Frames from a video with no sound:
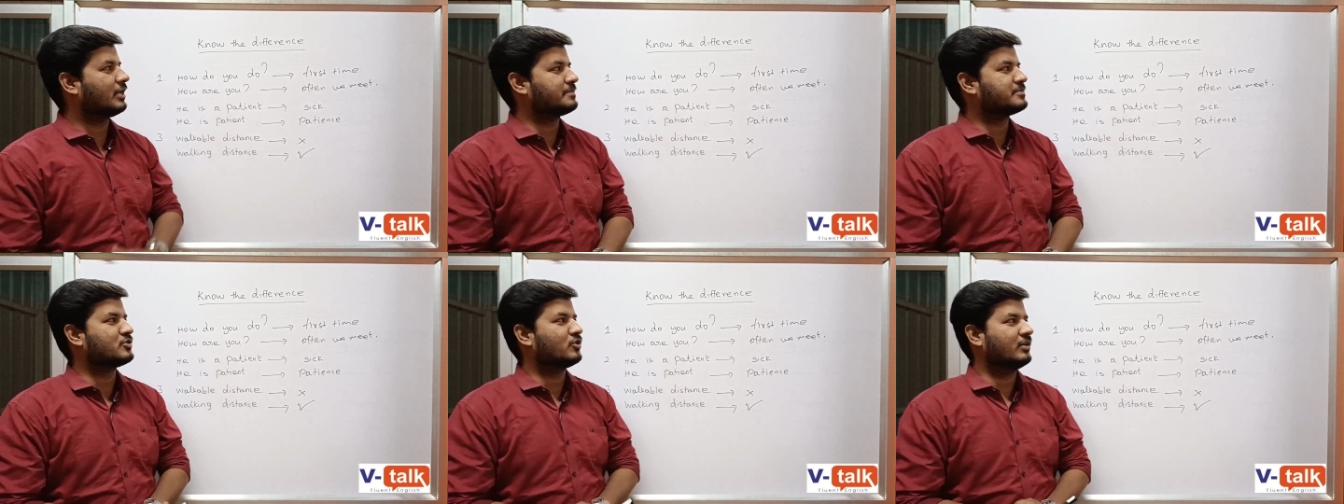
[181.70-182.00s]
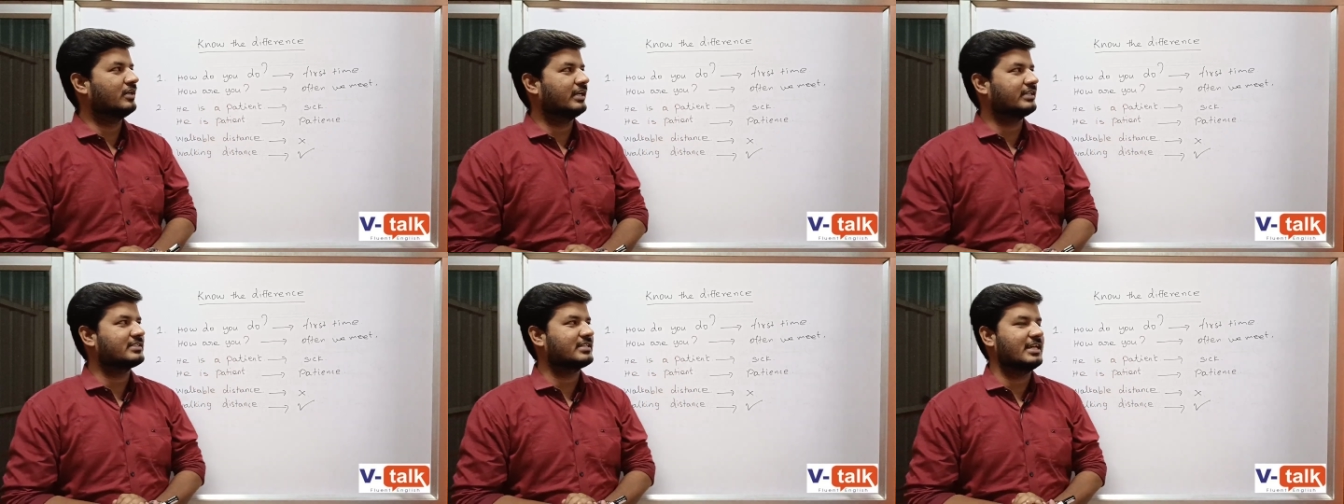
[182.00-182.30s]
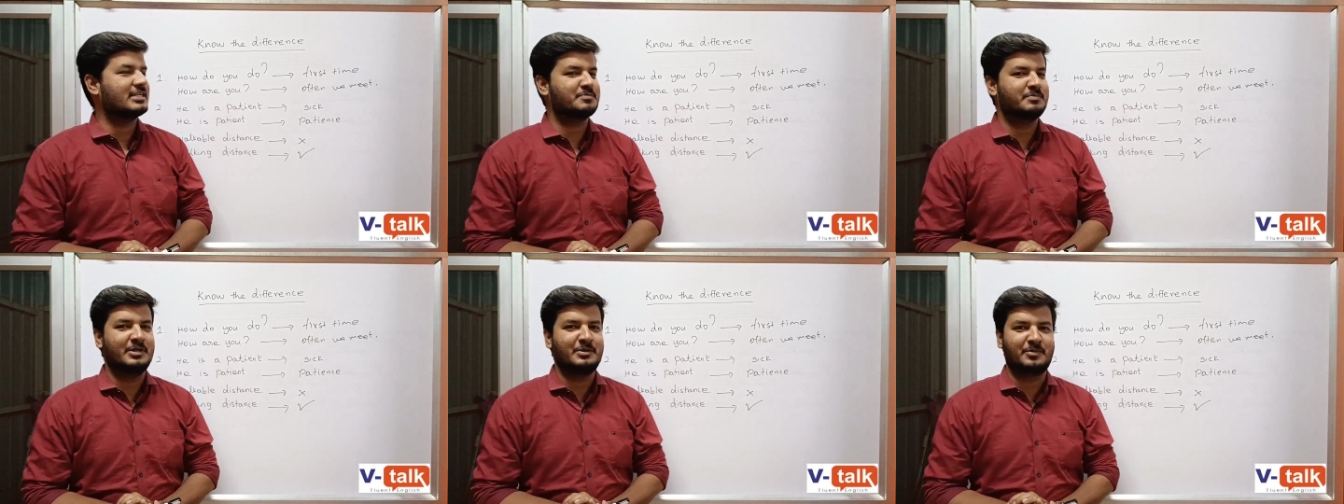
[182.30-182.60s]
ஒரு டிப்ஸோட நெக்ஸ்ட்
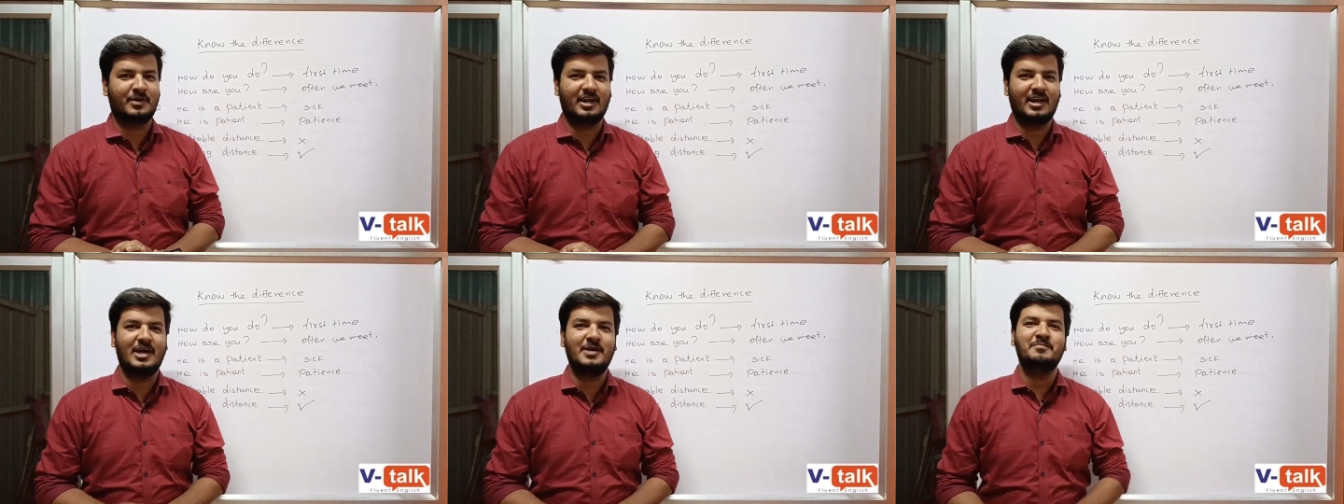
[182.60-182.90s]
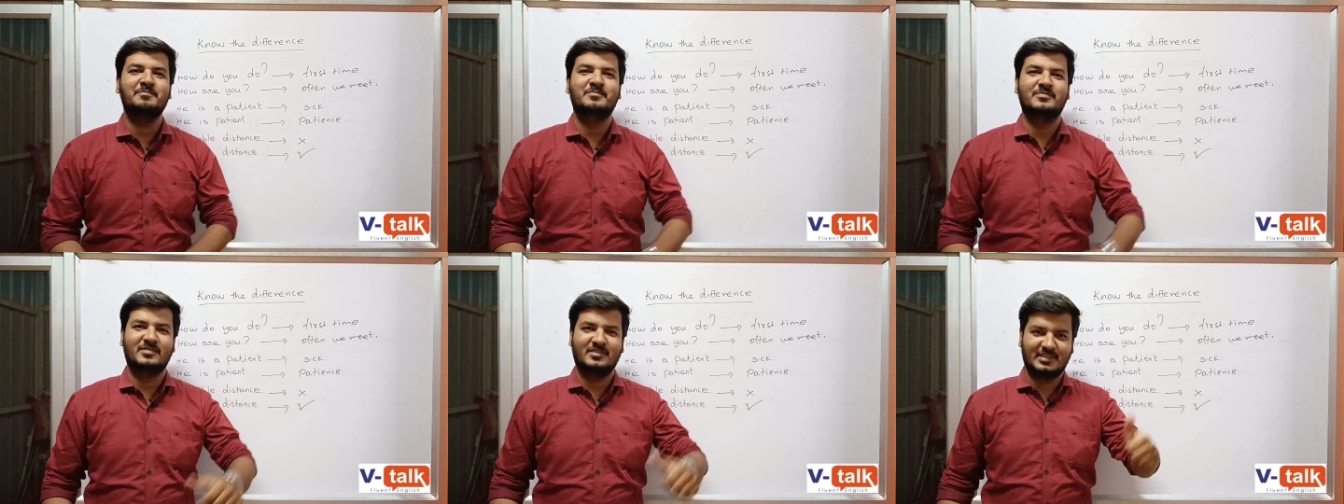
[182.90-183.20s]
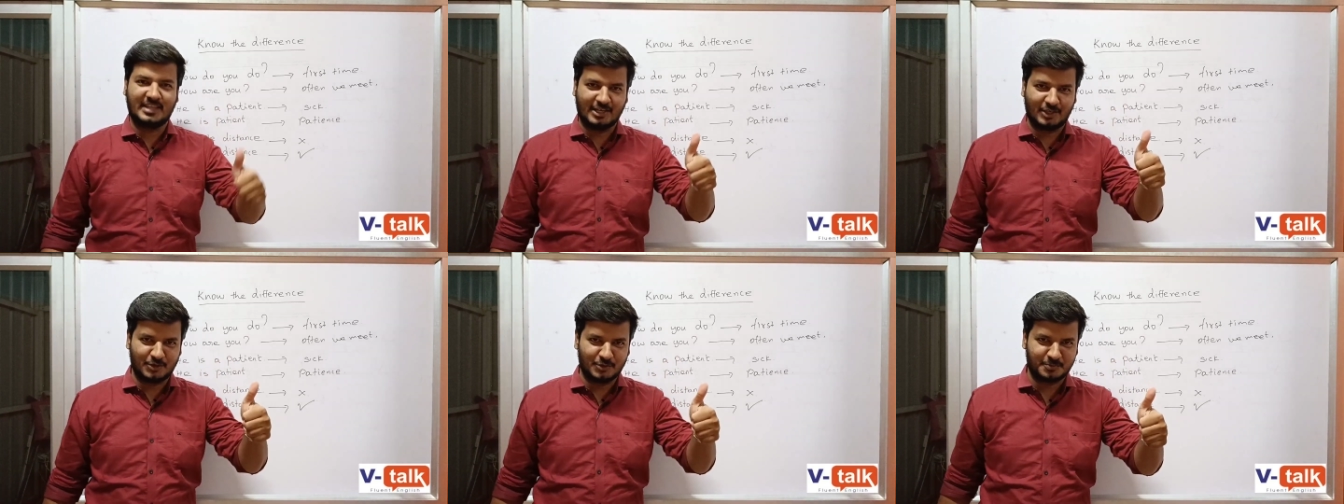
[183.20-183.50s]
கிளாஸ் மீட் பண்ணலாம்
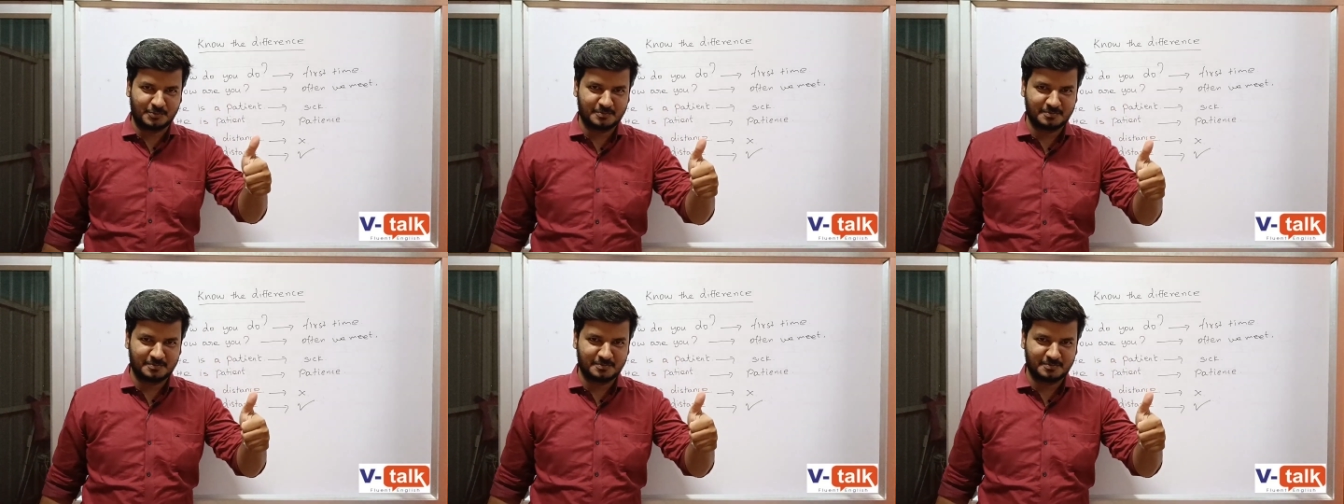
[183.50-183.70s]
தேங்க்யூ